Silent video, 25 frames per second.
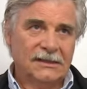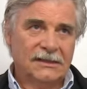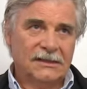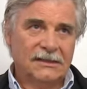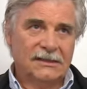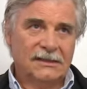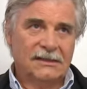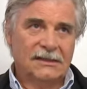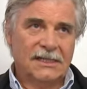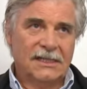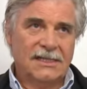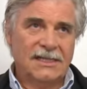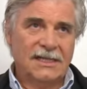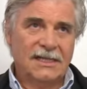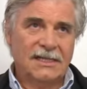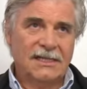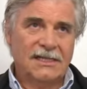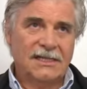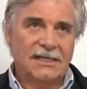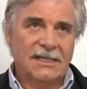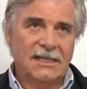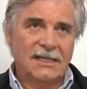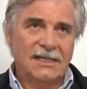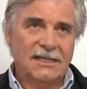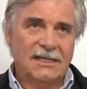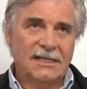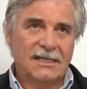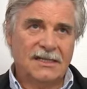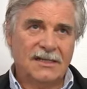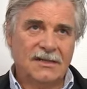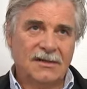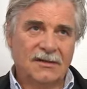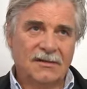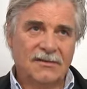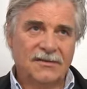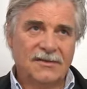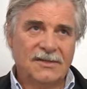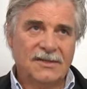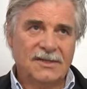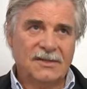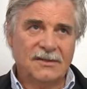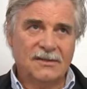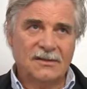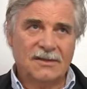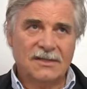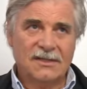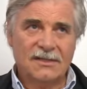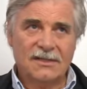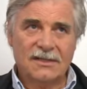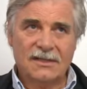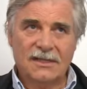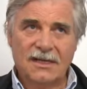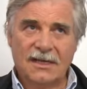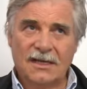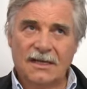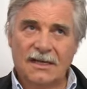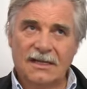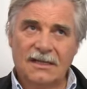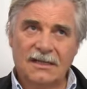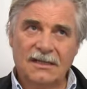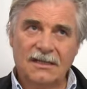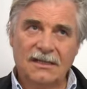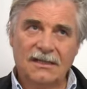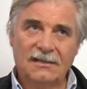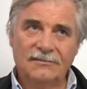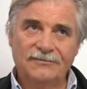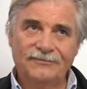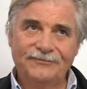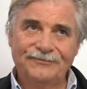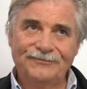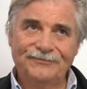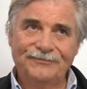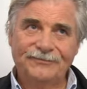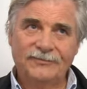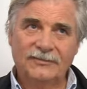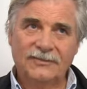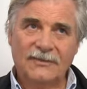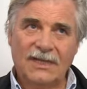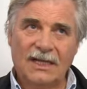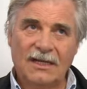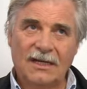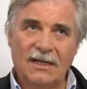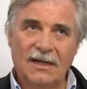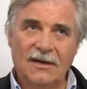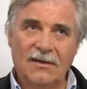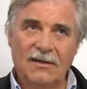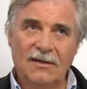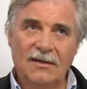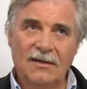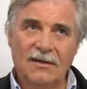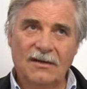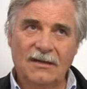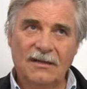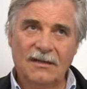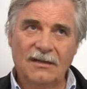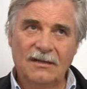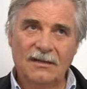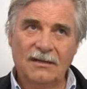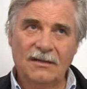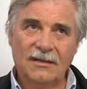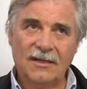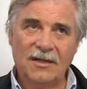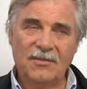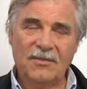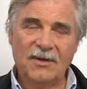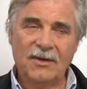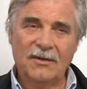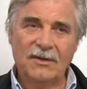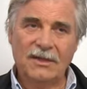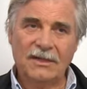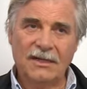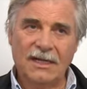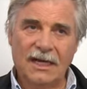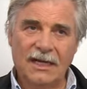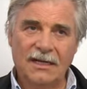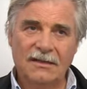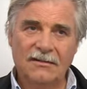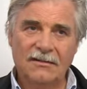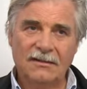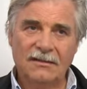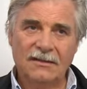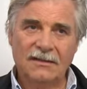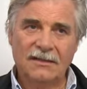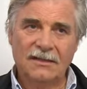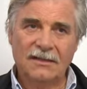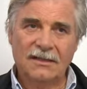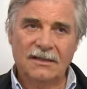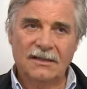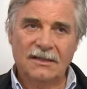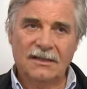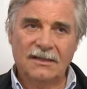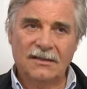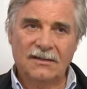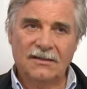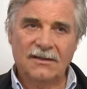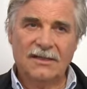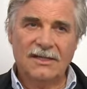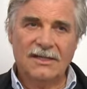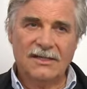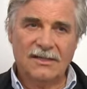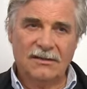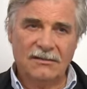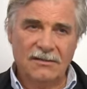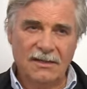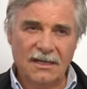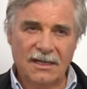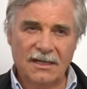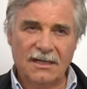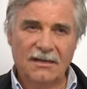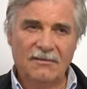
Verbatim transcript: das entzieht sich oft sozusagen ähm, dann auch der Beurteilung. Und das Tolle an dem